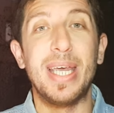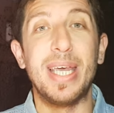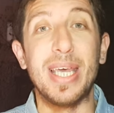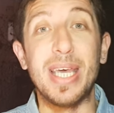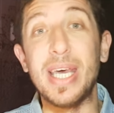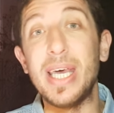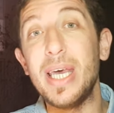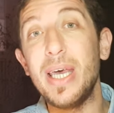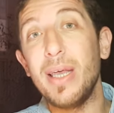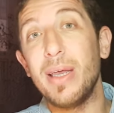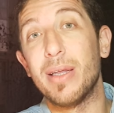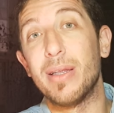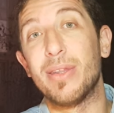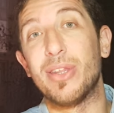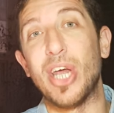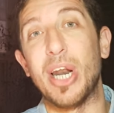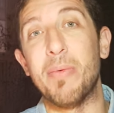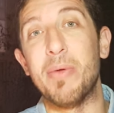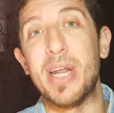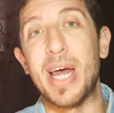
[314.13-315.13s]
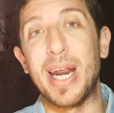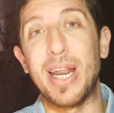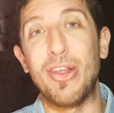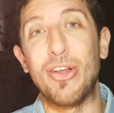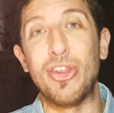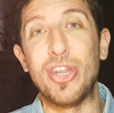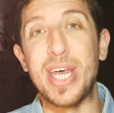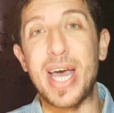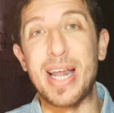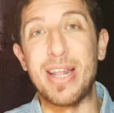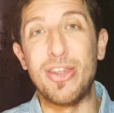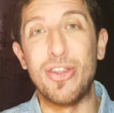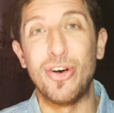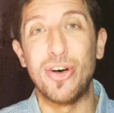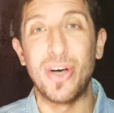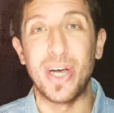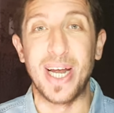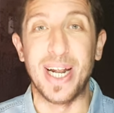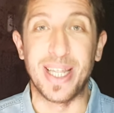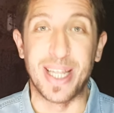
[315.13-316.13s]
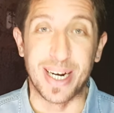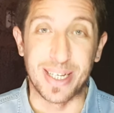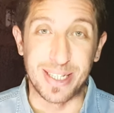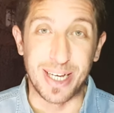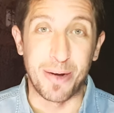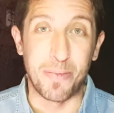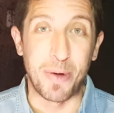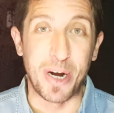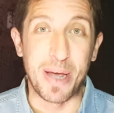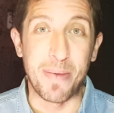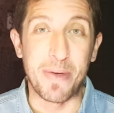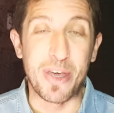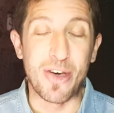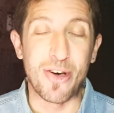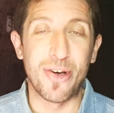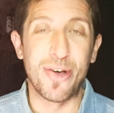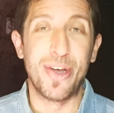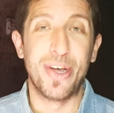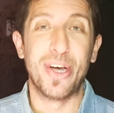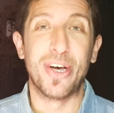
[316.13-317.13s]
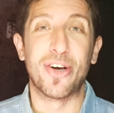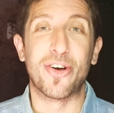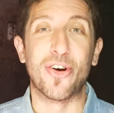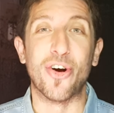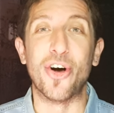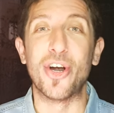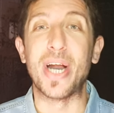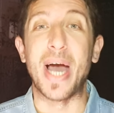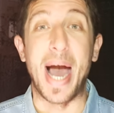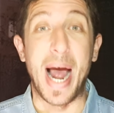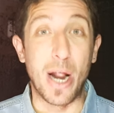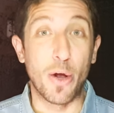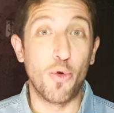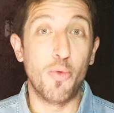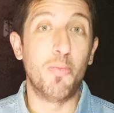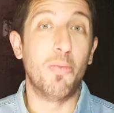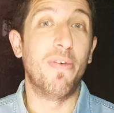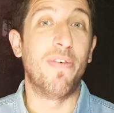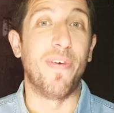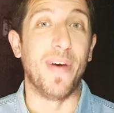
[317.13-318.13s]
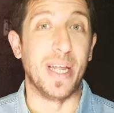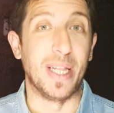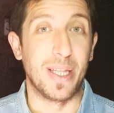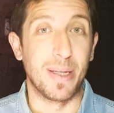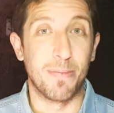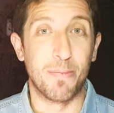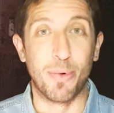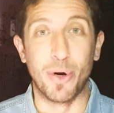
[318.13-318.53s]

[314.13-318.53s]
Y terminas redondeando el tercer premio con algún buffet.